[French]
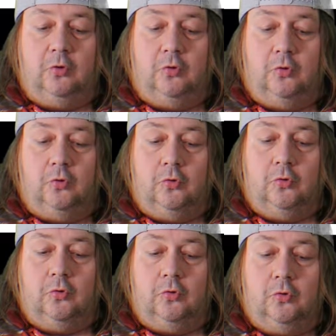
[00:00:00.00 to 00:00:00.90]

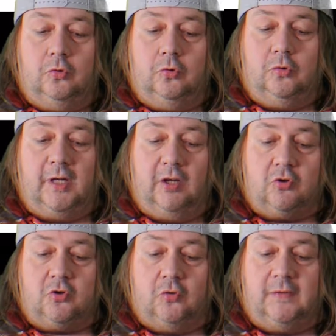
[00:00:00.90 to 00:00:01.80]
de
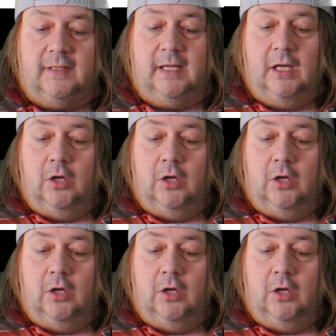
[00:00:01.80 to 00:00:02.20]
réenchanter